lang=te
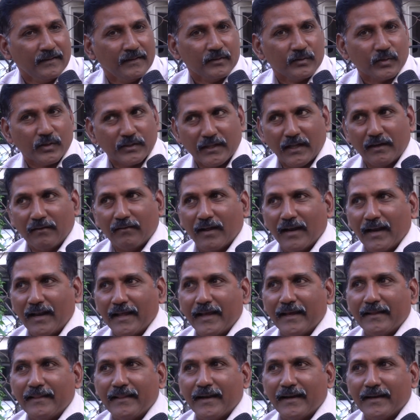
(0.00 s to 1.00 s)
సో దానివల్ల
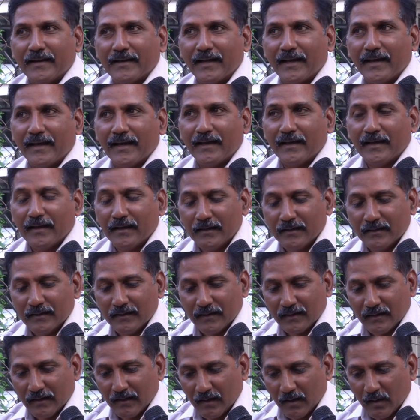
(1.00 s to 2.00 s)
ఏంటంటే
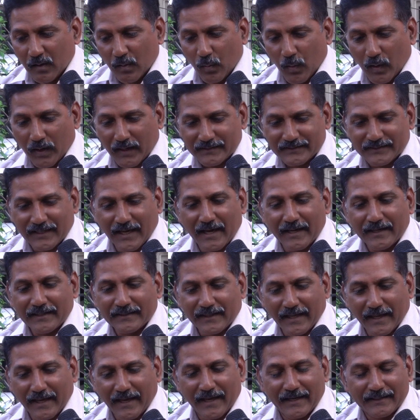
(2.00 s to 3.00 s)
ఒకసారి
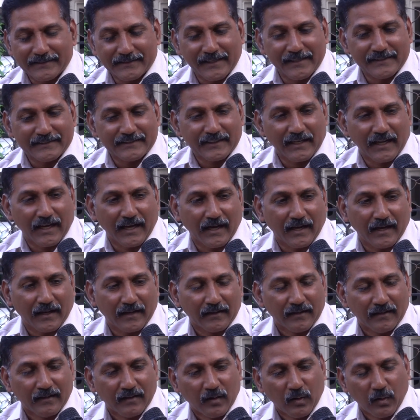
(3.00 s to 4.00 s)
తయారు చేసిన
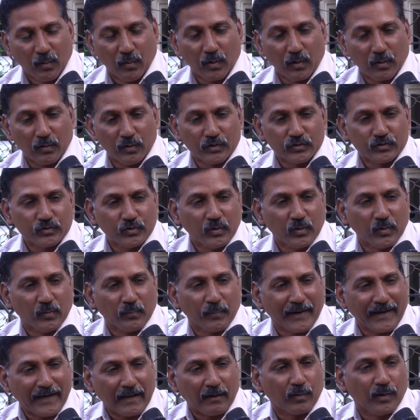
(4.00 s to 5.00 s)
ఒక వస్తువును
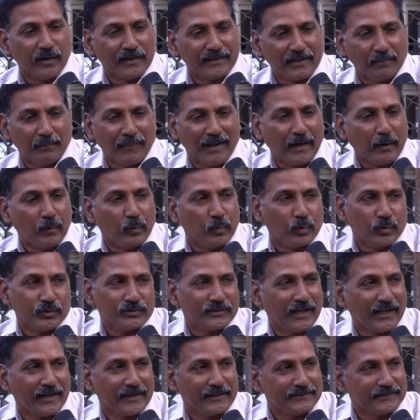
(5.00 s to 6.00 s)
కొడితే మళ్ళీ
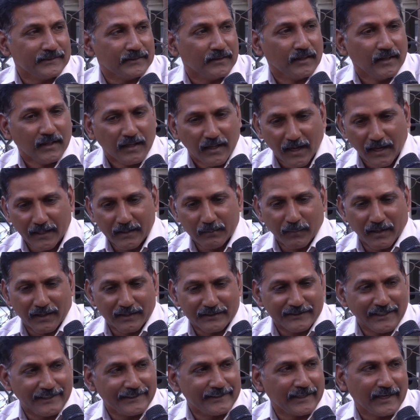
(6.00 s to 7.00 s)
ఇంకోసారి అది మన
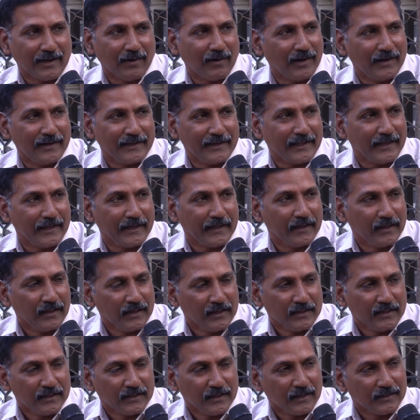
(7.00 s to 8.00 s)
చేతికి రావాలంటే
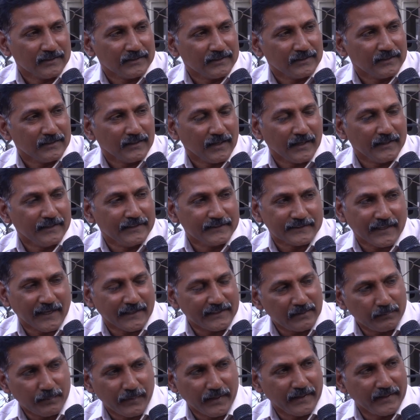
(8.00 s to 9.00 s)
అది
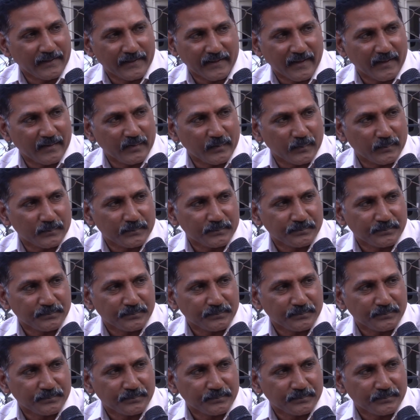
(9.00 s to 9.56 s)
సాధ్యపడేది కాదు